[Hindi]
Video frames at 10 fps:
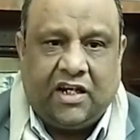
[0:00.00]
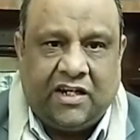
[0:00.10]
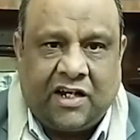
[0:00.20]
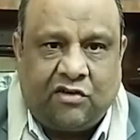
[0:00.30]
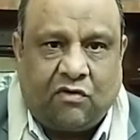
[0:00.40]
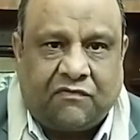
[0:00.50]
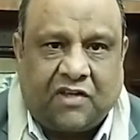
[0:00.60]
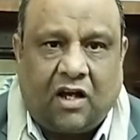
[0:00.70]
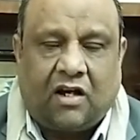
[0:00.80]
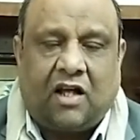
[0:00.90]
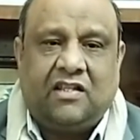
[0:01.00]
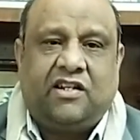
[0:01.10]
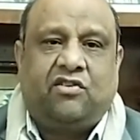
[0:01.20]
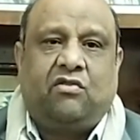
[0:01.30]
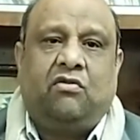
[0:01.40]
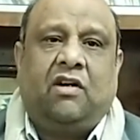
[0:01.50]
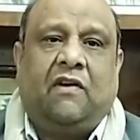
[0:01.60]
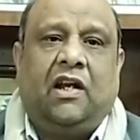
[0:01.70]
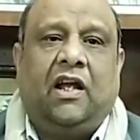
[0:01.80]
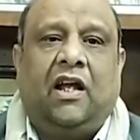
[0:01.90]
ये जो हफ्ता कल से शुरू होने
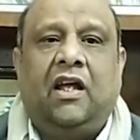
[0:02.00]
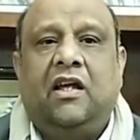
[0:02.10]
वाला है